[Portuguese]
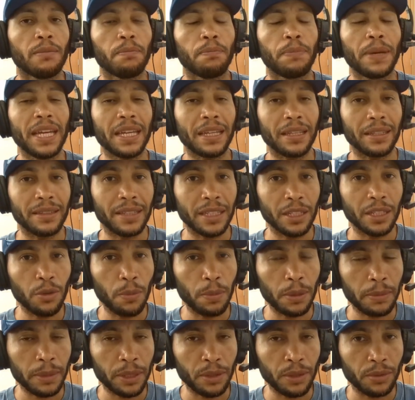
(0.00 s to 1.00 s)
perdeu o
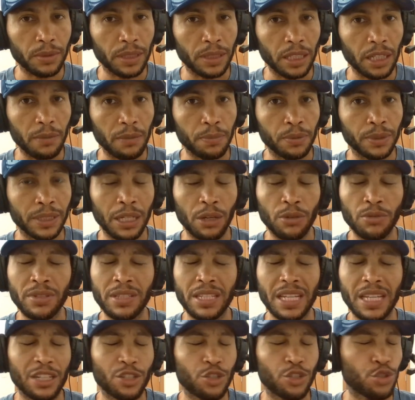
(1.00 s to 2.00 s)
primeiro tempo, não
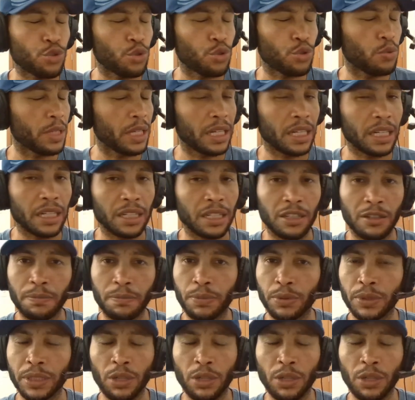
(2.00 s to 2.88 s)
se achou em campo,